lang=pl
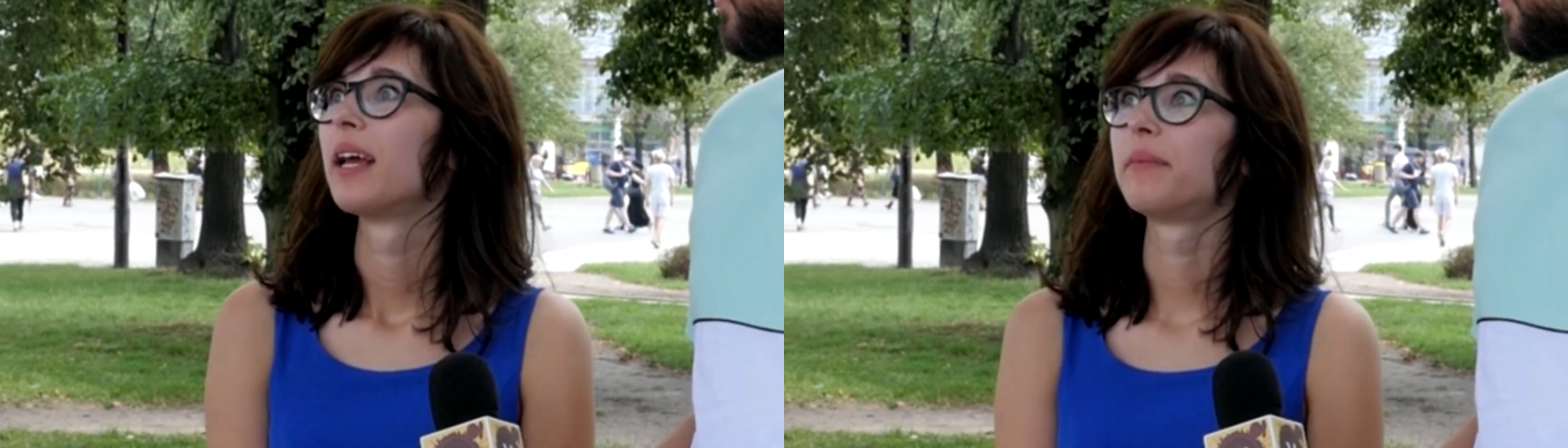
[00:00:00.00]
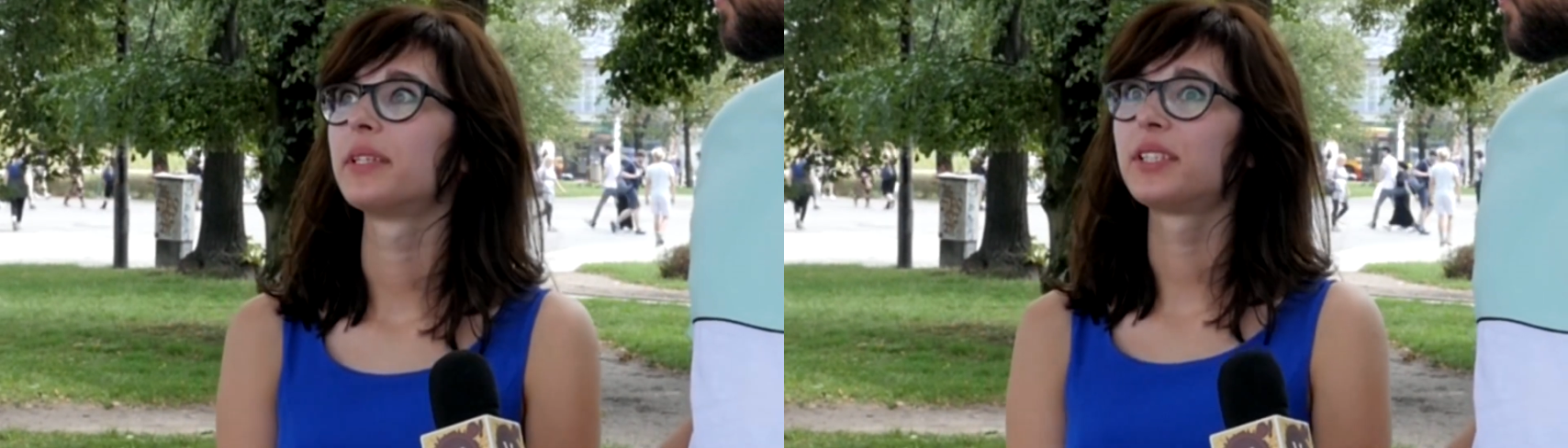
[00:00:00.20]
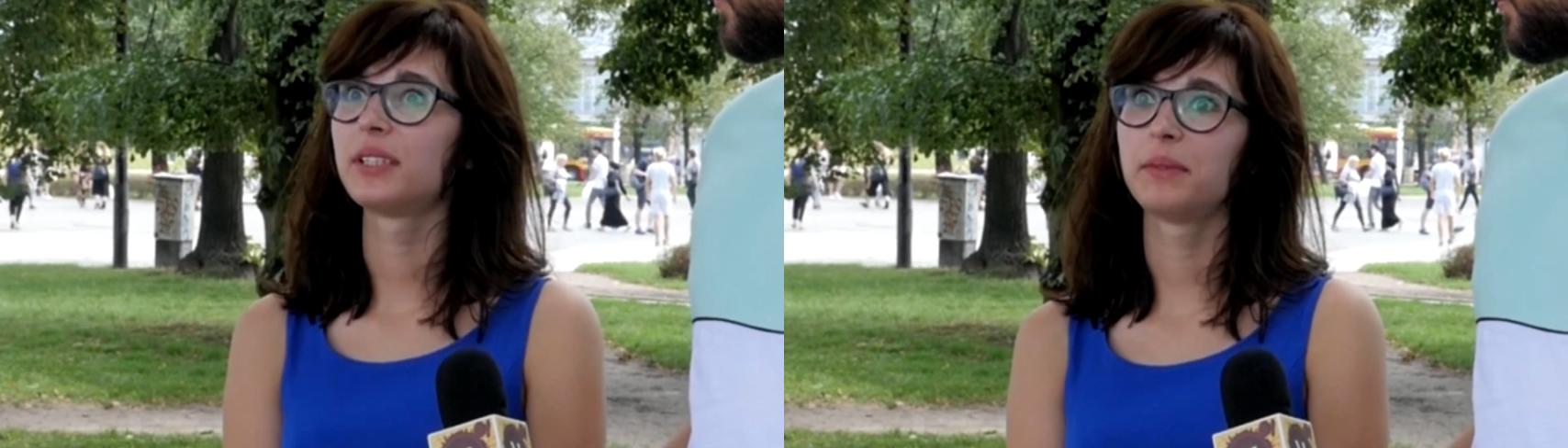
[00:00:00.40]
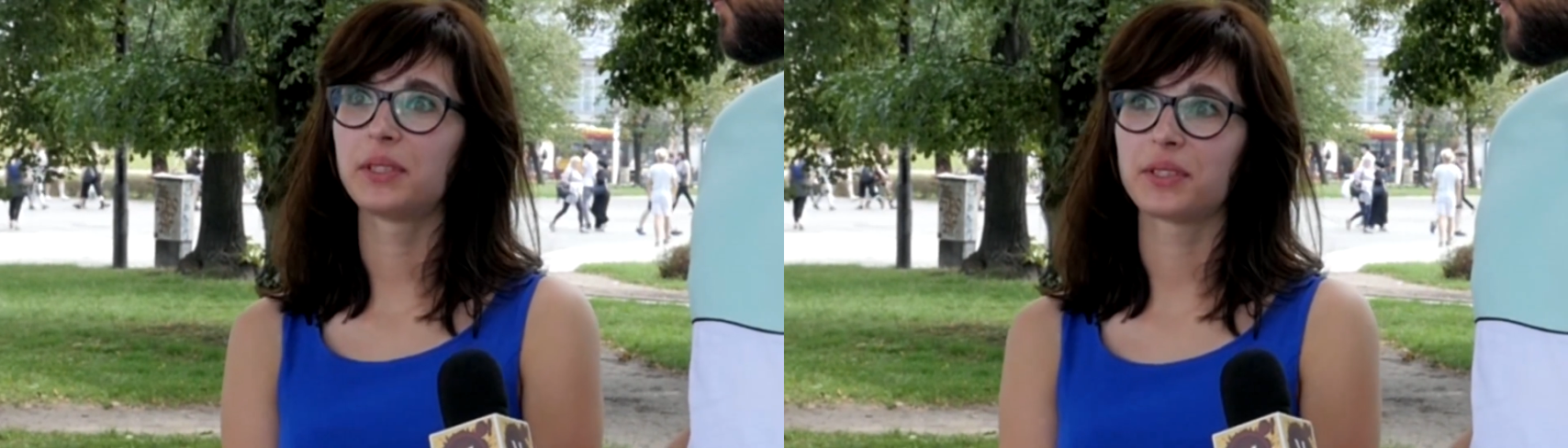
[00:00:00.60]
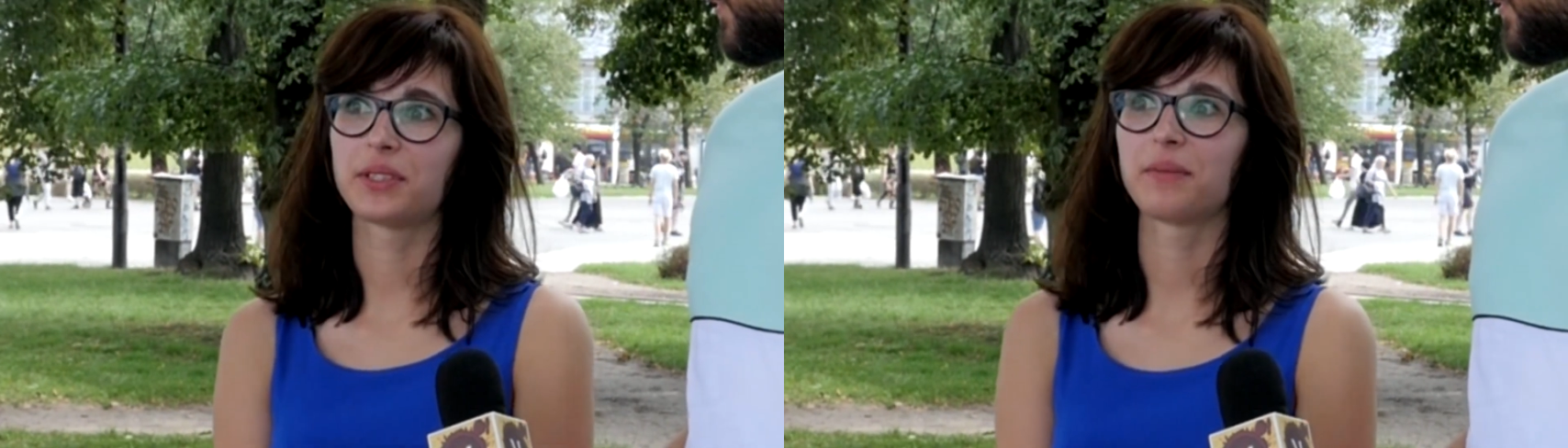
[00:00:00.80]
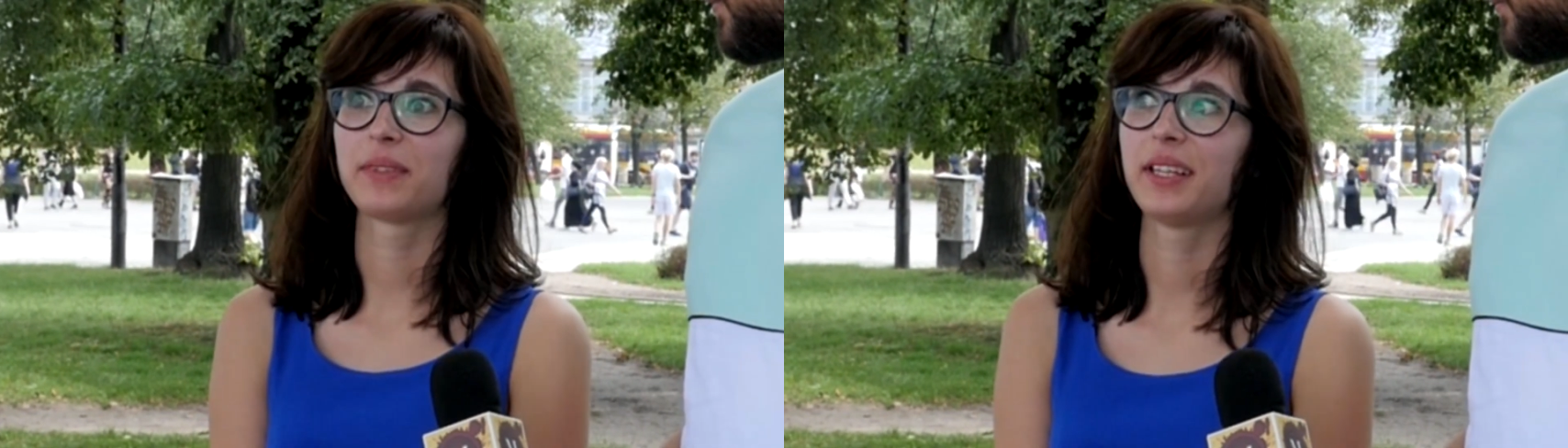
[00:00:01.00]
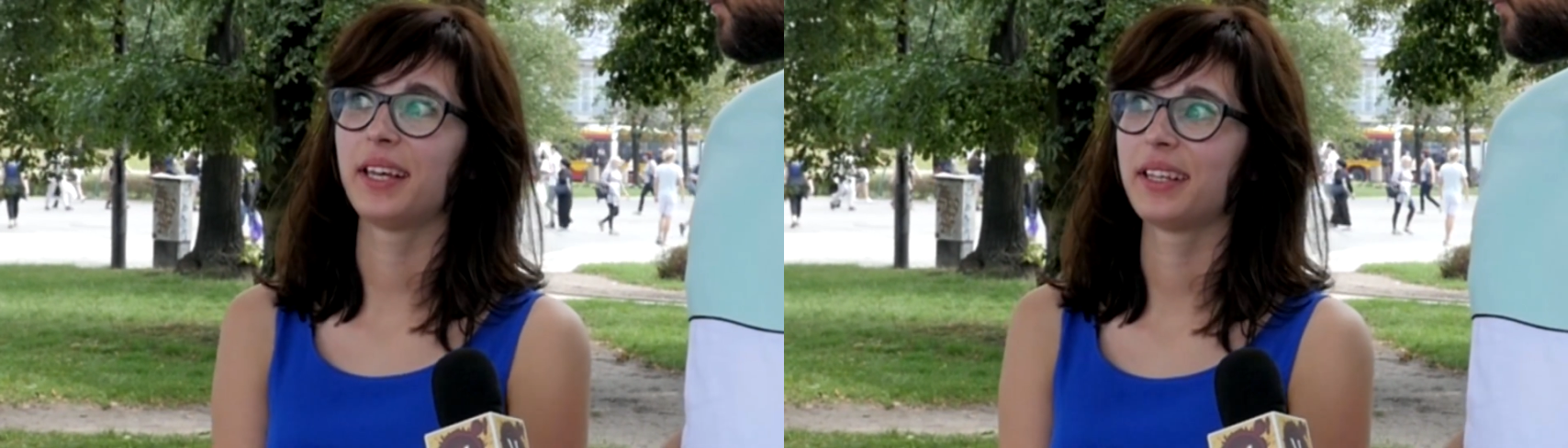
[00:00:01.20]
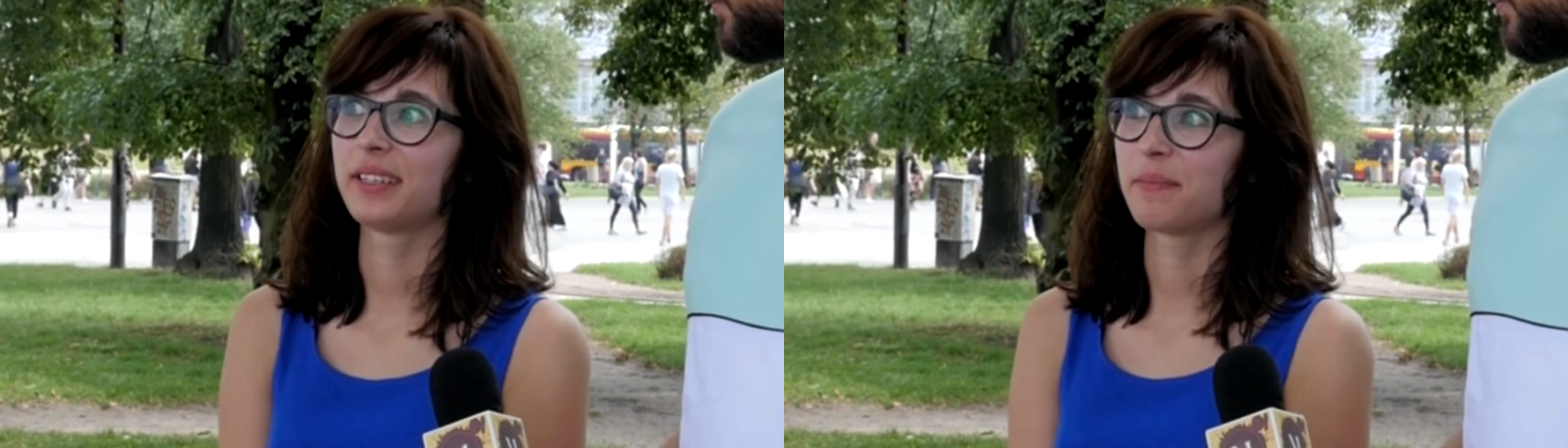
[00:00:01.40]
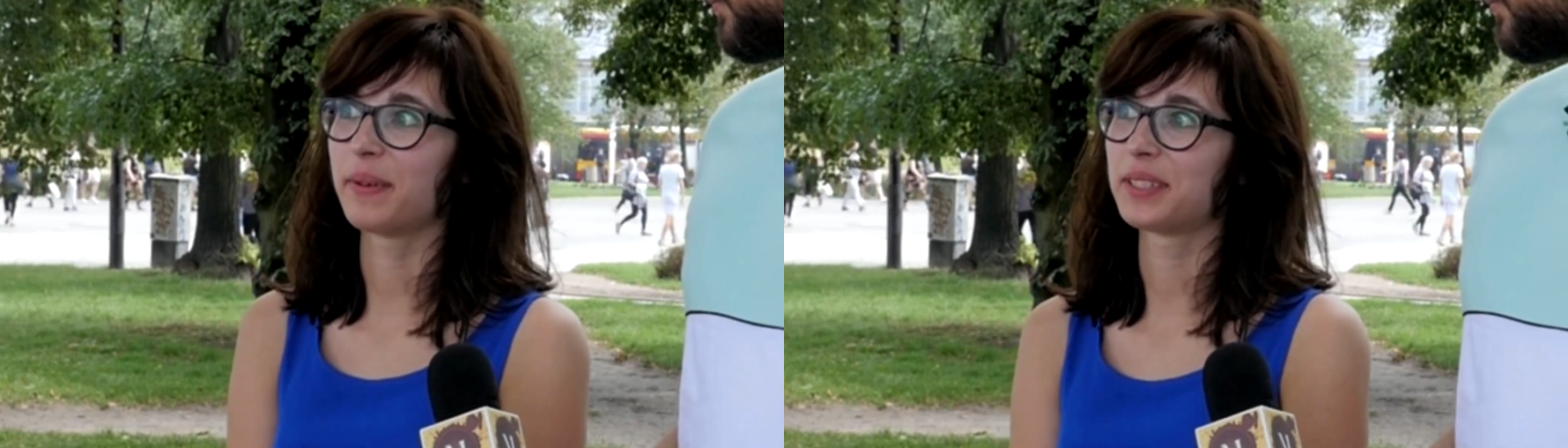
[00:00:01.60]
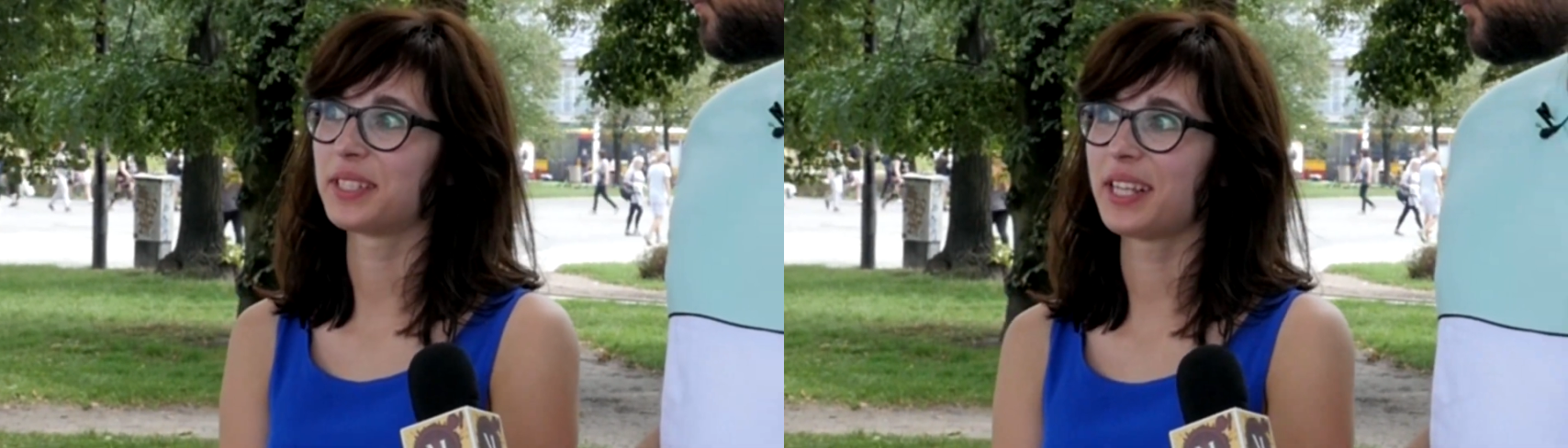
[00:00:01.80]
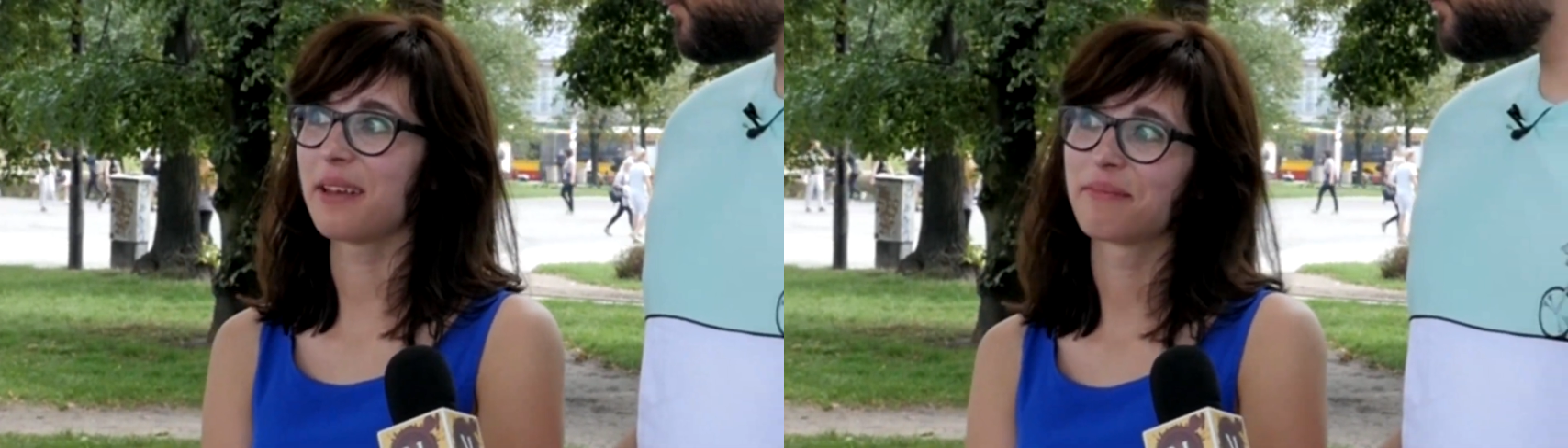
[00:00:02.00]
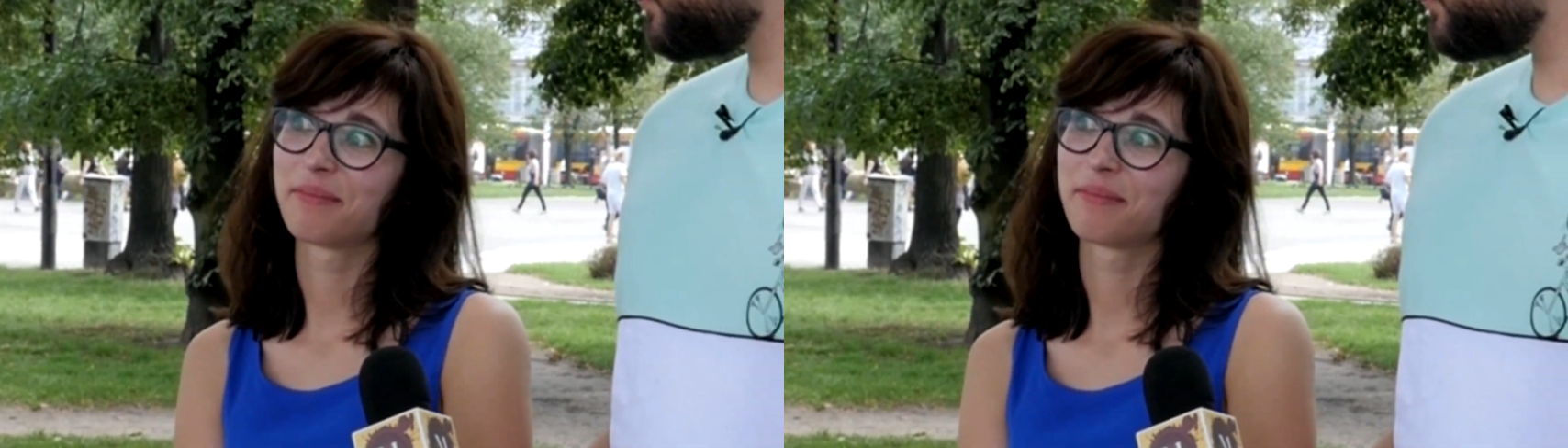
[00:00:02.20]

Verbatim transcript: Pierwszymi to są te nieparzyste,